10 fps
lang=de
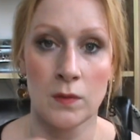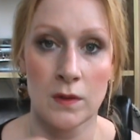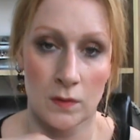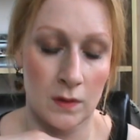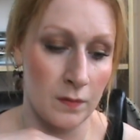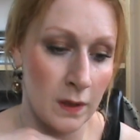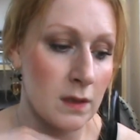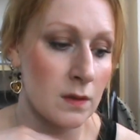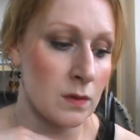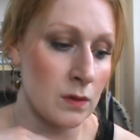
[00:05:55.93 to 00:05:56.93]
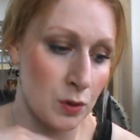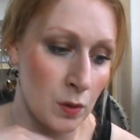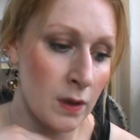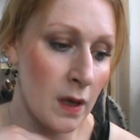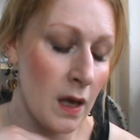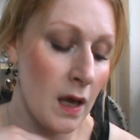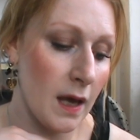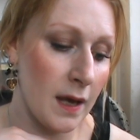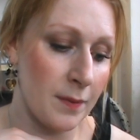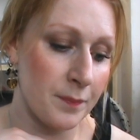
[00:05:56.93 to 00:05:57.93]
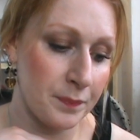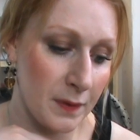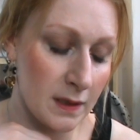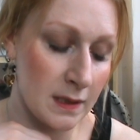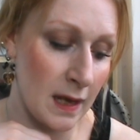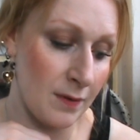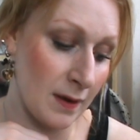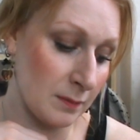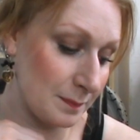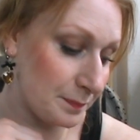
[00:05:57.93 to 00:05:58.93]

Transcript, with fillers: das ist unsere Pflicht, das ist unsere Schuld, ähm, kriegst einen Leihwagen.